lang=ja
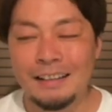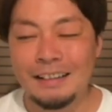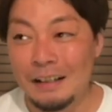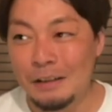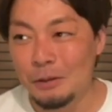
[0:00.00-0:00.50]

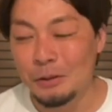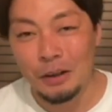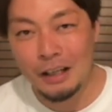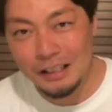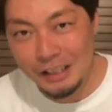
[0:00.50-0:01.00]
で、もう
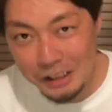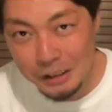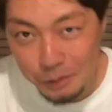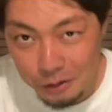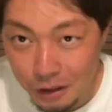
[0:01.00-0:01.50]
それが久
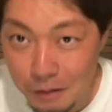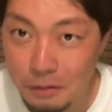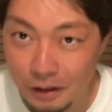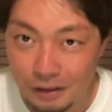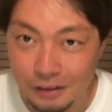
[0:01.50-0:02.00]
しぶりの
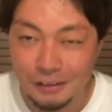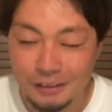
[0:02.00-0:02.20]
キャンプなんです。